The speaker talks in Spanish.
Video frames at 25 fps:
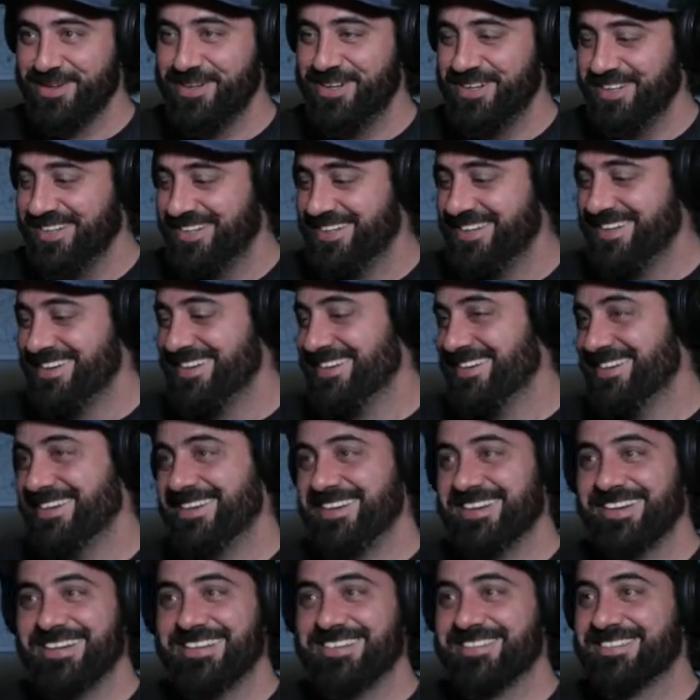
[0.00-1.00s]

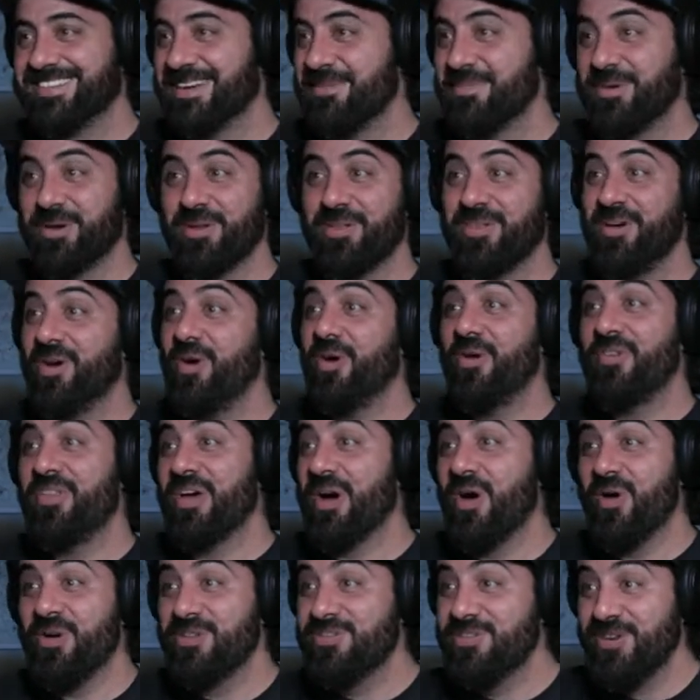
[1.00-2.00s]
o sea, pero de,
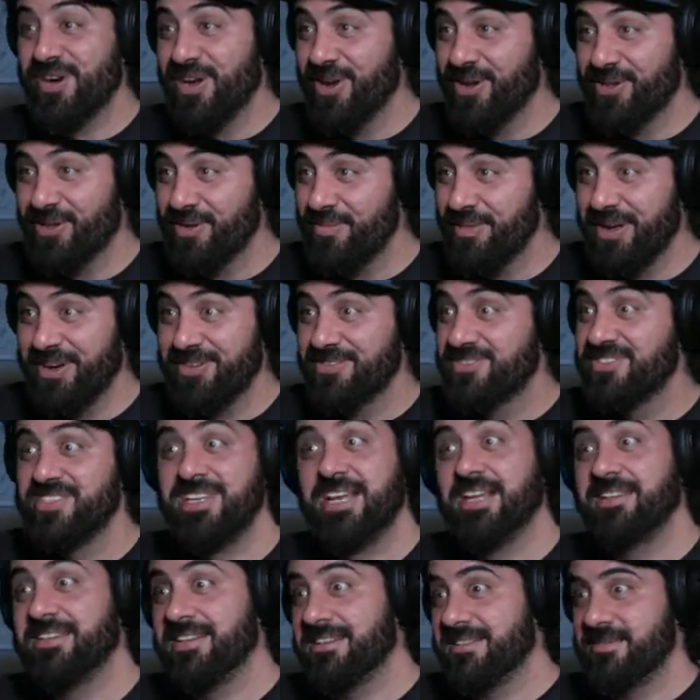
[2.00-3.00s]
de, ocho que lo tomaron,
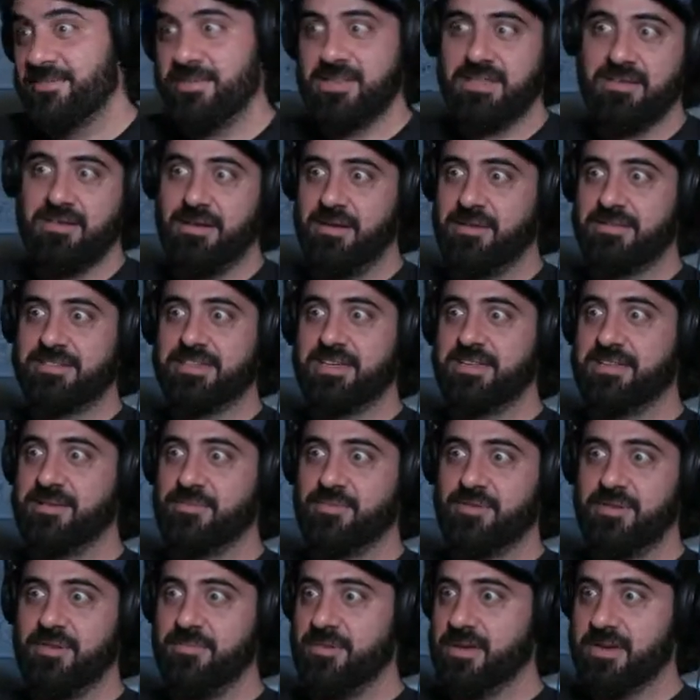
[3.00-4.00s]
siete se metieron al
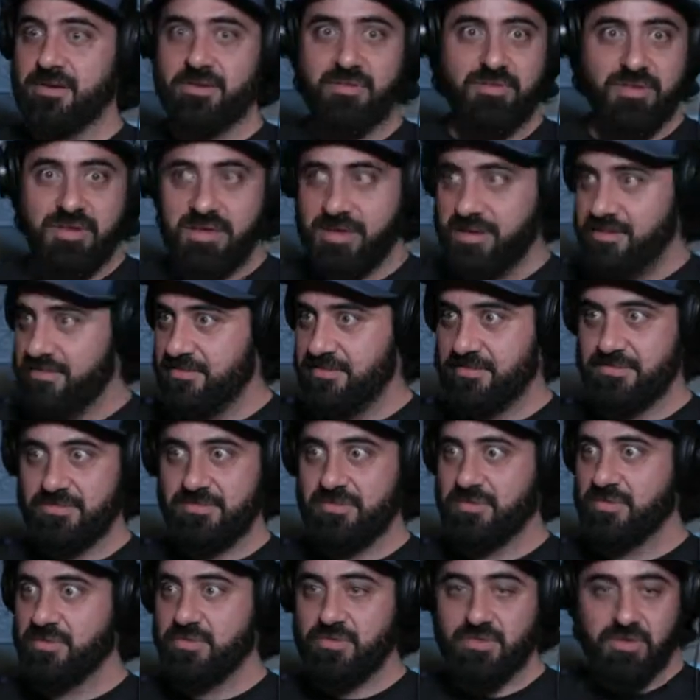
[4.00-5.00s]
siguiente programa y dijeron, oye,
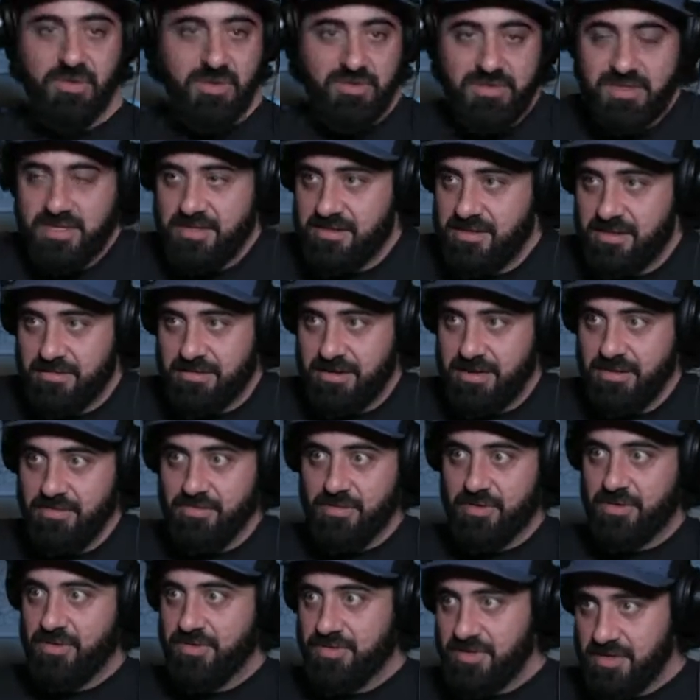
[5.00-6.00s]
yo quiero seguir
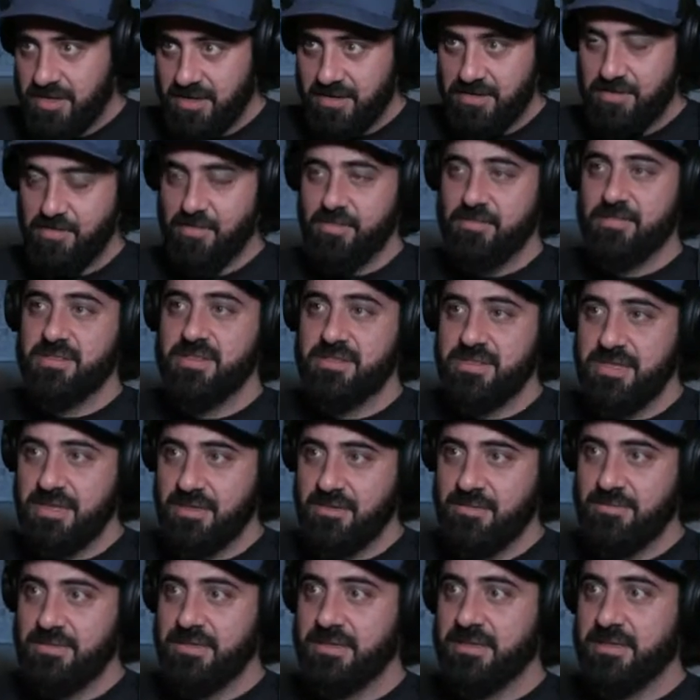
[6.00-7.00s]
trabajando, yo quiero seguir como
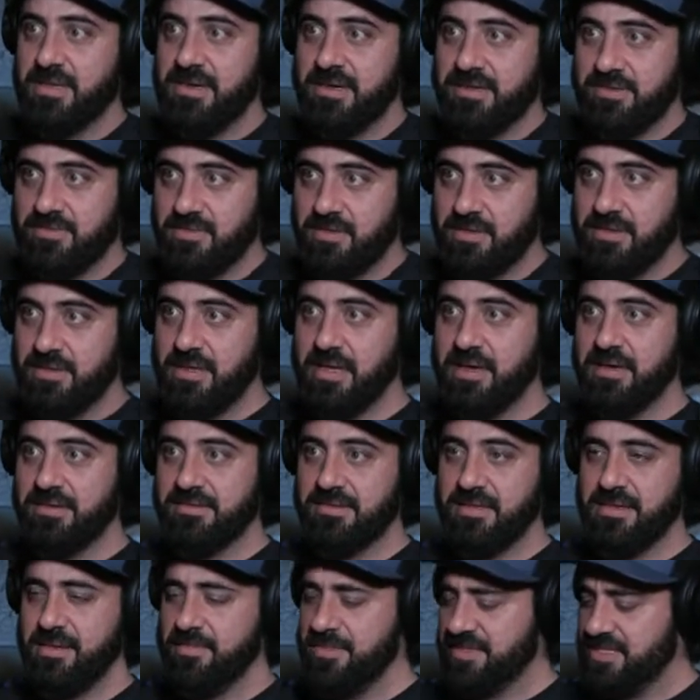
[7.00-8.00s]
metiéndome en este, en
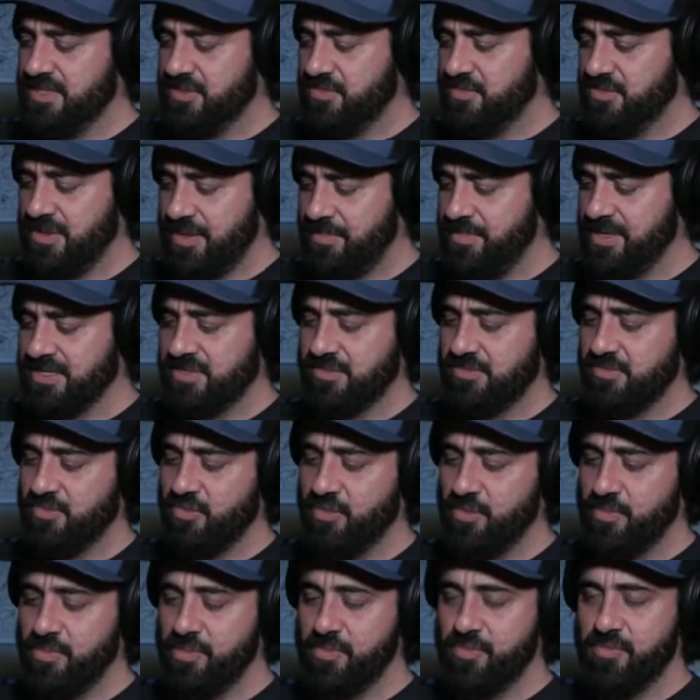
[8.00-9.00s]
este tema. se hizo nada más un
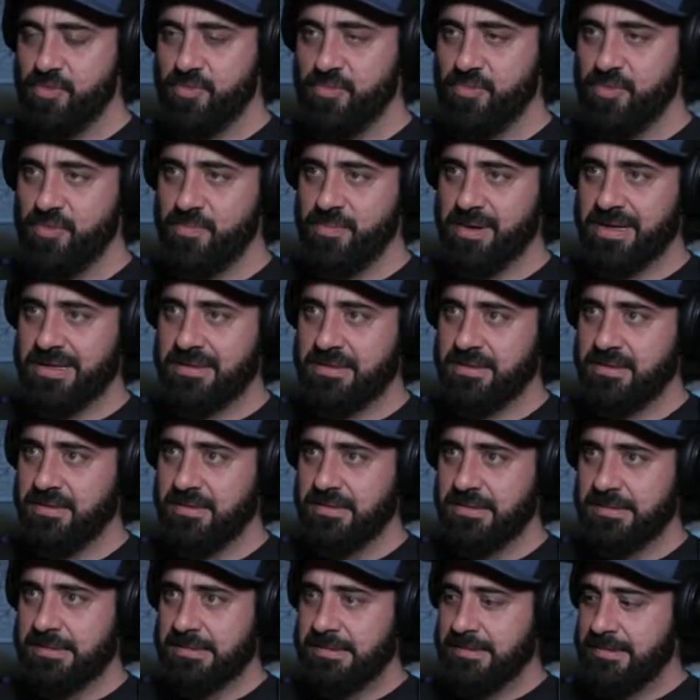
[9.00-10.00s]
grupo muy, muy
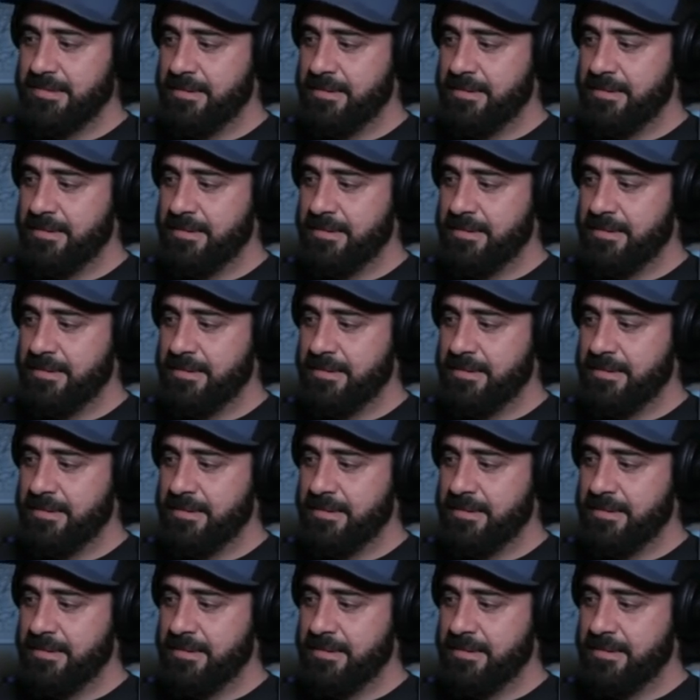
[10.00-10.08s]
padre